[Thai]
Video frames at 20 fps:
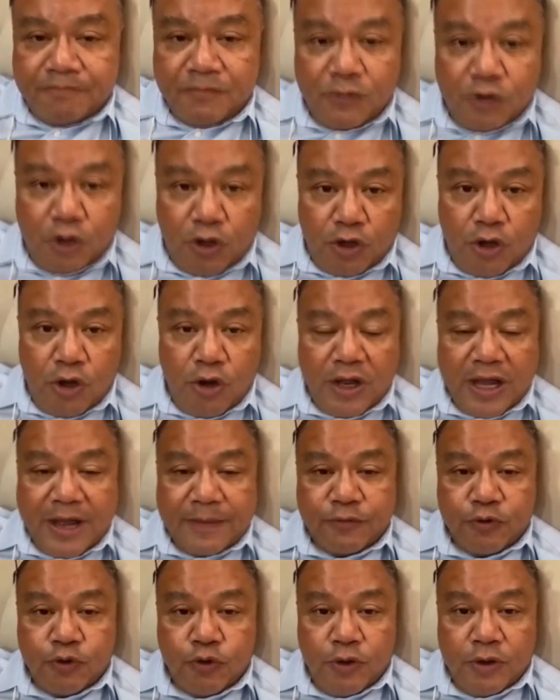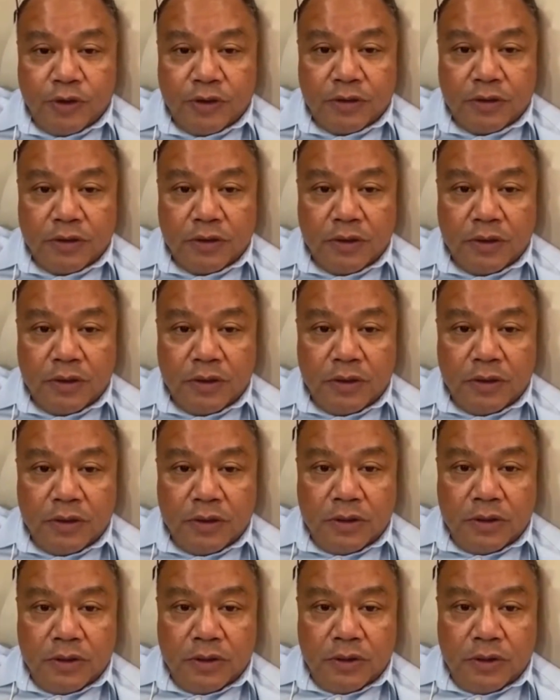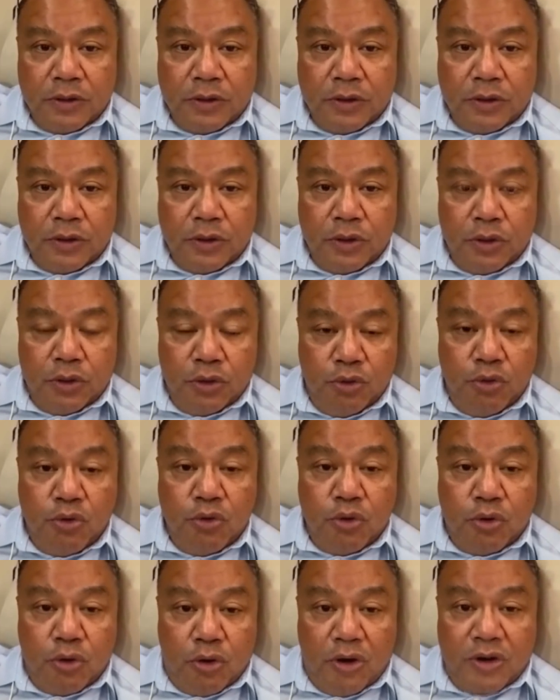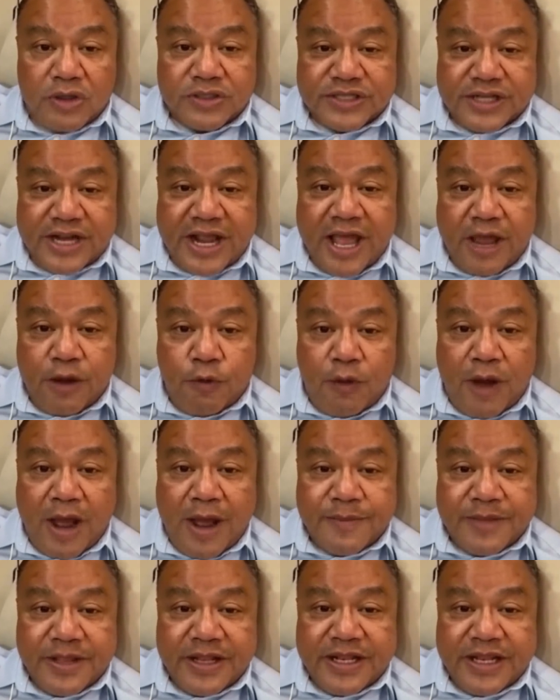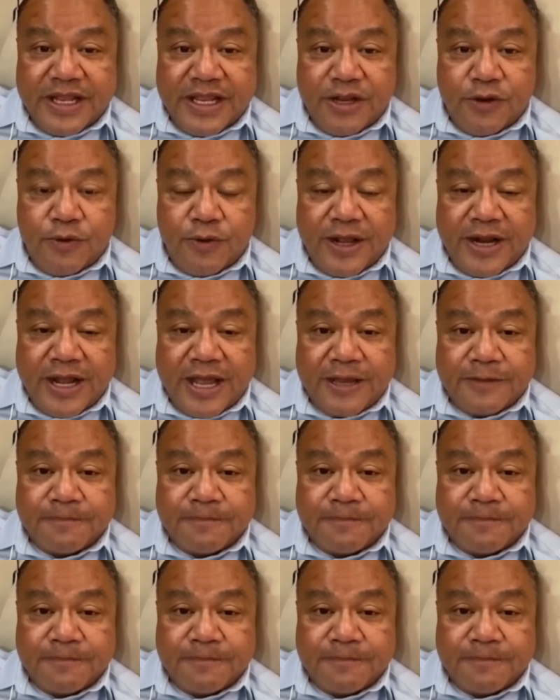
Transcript: น้องๆครับ ทุกคน ลุงขอแสดงความยินดีด้วยนะ